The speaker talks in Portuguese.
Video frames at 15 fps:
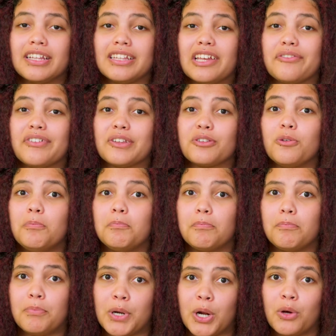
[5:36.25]
levando
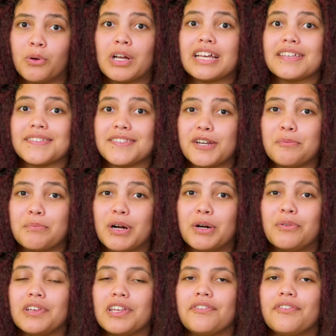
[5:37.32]
bronca,
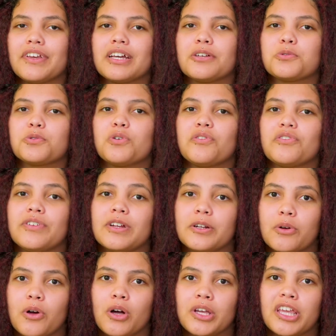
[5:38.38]
sermão e ficando com
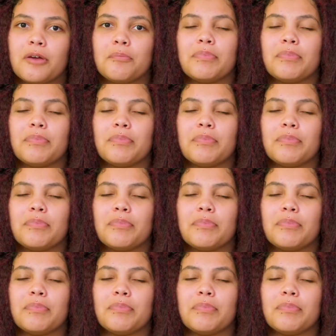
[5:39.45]
vergonha